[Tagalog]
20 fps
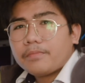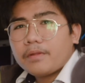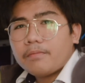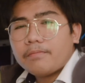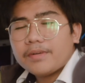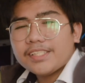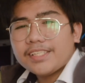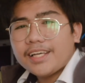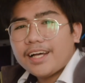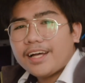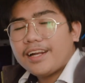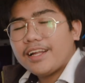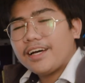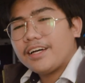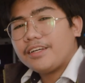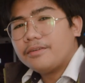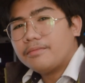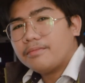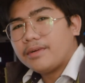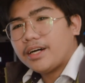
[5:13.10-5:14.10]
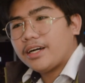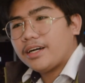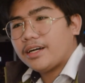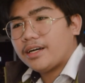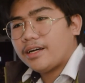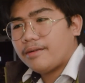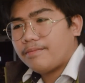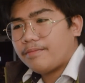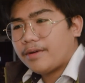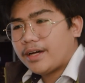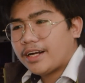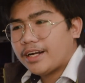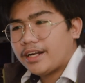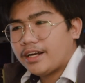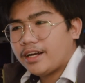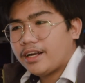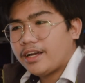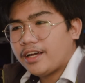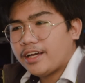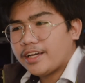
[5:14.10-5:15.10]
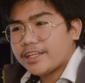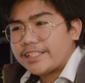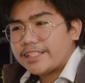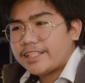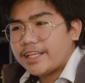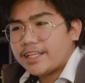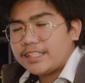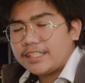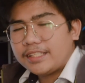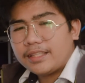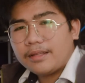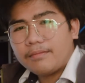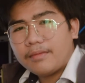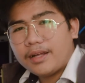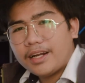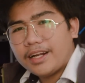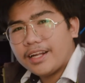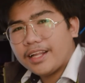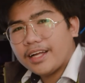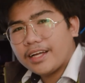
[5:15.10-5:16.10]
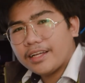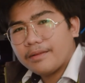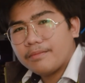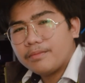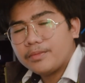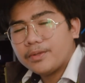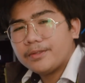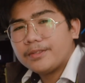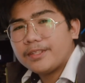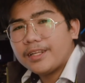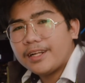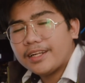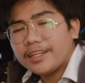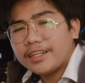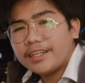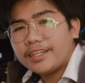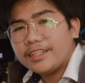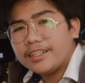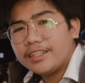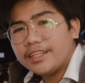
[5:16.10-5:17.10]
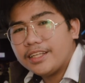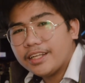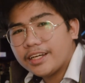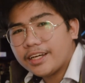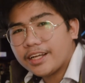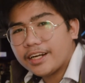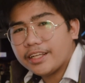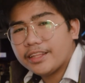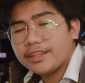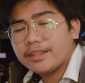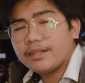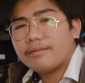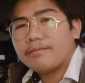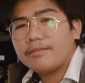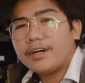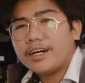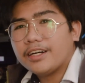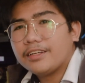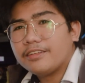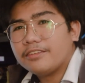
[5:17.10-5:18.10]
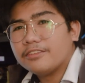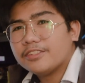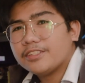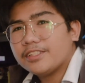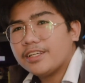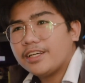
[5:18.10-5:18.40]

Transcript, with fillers: masala yung mga parang excess na malalaking butil na hindi nag-grind ng maayos.